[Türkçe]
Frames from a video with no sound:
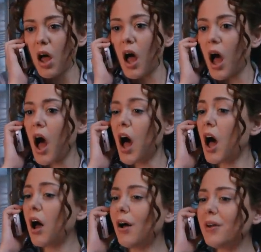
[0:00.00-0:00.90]
Babam iyi mi?
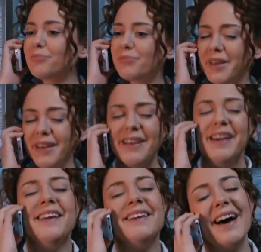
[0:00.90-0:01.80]
Ay,
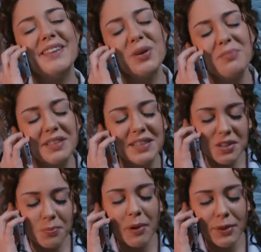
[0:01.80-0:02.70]
Ya tabii
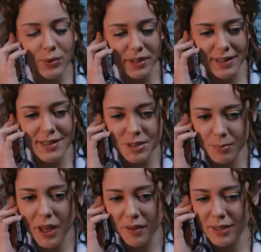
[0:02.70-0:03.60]
siz şimdi ben öyle
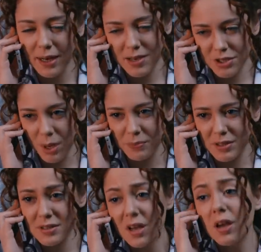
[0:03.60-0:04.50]
deyince bir an telaş
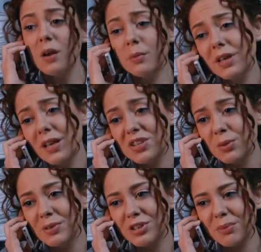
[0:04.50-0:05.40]
yaptınız. Ama telaş
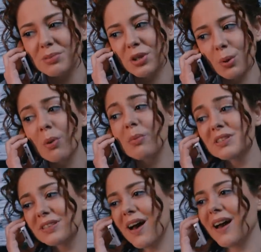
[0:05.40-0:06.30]
yapılacak bir şey yok.
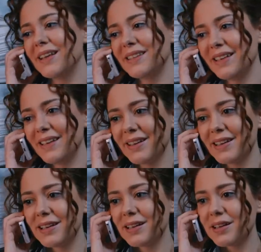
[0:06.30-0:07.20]
Babanız gayet iyi.
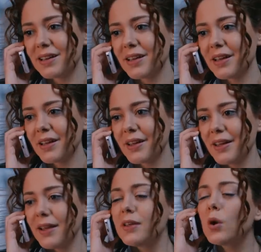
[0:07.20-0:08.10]
Gerçekten mi?
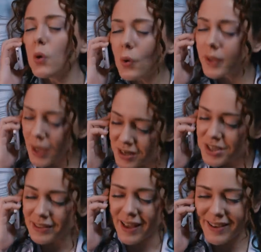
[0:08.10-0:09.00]
Yok yok
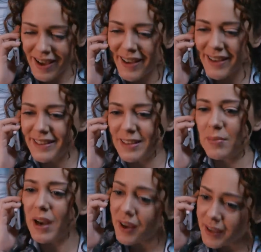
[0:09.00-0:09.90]
gerçekten gayet iyi.
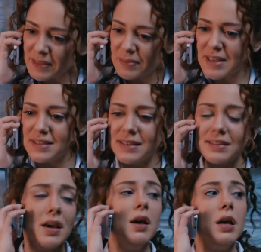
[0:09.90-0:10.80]
Merak etmeyin
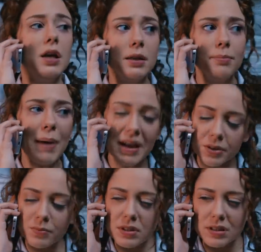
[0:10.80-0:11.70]
siz. Ee, ben
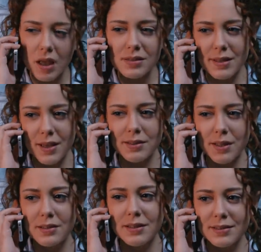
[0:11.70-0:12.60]
şimdi size hastanenin
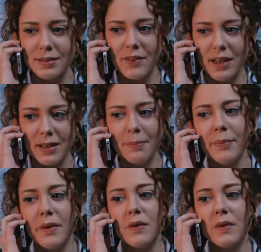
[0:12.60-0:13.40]
adresini vereyim.